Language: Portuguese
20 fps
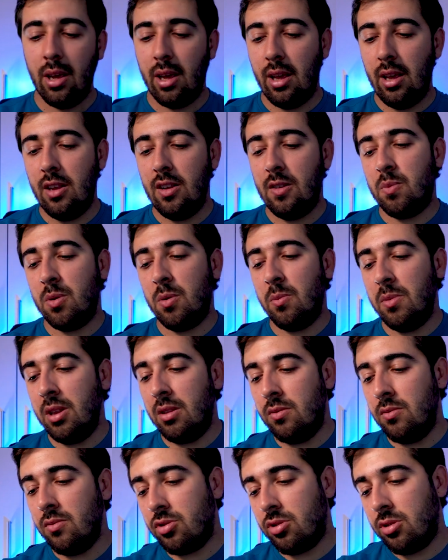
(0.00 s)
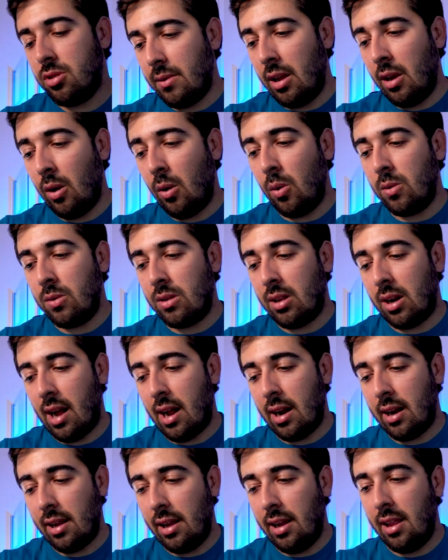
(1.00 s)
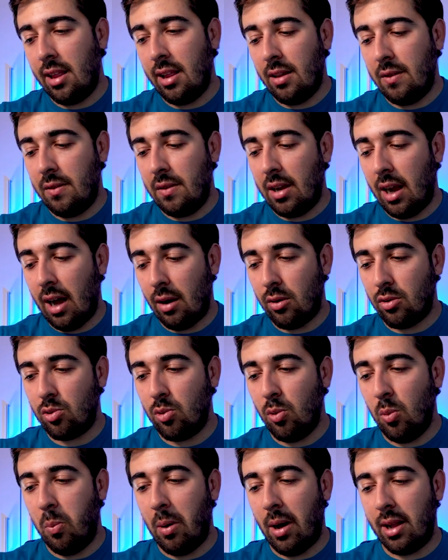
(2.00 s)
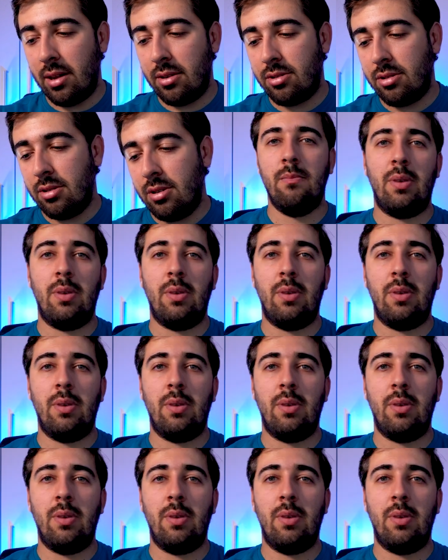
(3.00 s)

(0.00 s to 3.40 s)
e isso permite-nos encontrar e identificar os culpados.